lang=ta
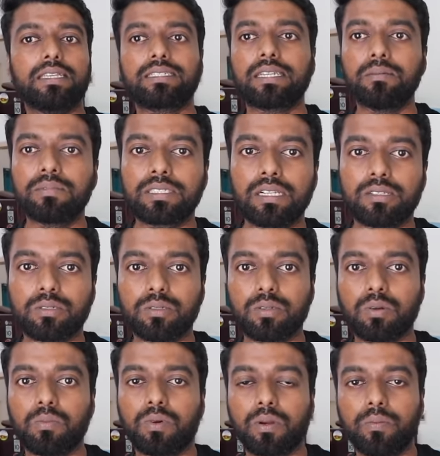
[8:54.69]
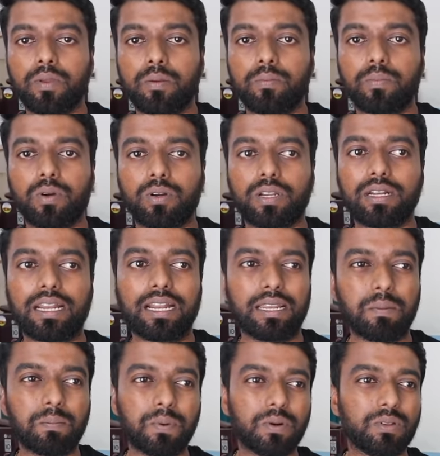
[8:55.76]
இந்த ஸ்டெம் செல்ஸ் வந்து ரொம்ப ரொம்ப இம்பார்ட்டன்ட்
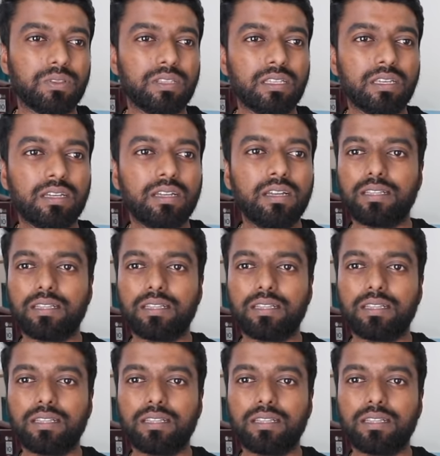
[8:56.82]
அண்ட் இப்போ வந்து